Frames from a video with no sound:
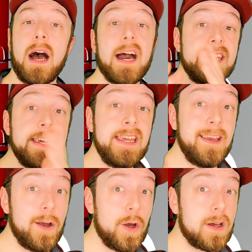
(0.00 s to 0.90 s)

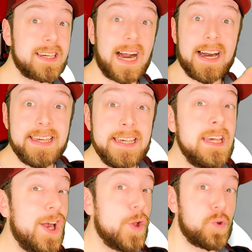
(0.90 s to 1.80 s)
AI,
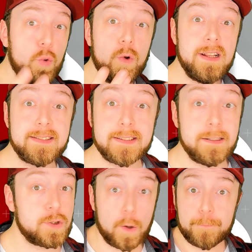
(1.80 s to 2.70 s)
KI, Tools,
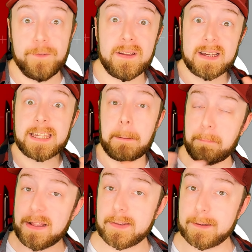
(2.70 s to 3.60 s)
Software
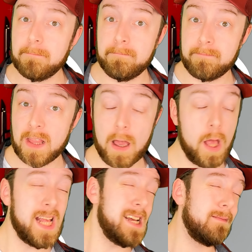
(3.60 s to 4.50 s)
gibt es?
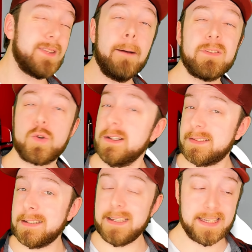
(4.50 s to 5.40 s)
Damit
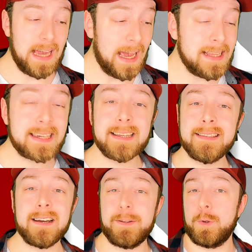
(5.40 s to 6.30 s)
könntest du dich ehrlich
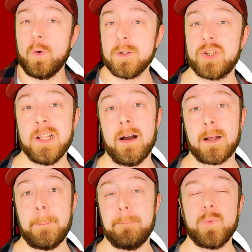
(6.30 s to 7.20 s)
gesagt
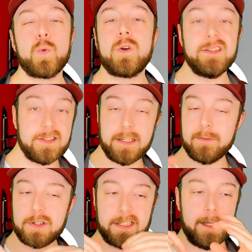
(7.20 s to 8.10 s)
totschlagen. Du könntest dich
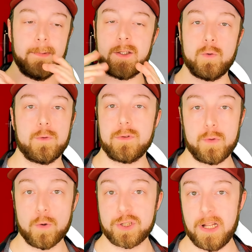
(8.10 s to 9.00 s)
wirklich damit so
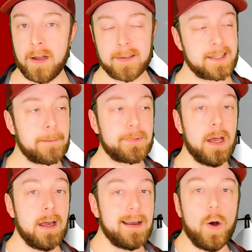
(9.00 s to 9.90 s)
totschlagen. Es gibt
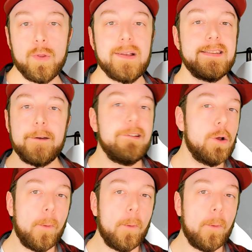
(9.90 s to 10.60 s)
auch noch sehr viele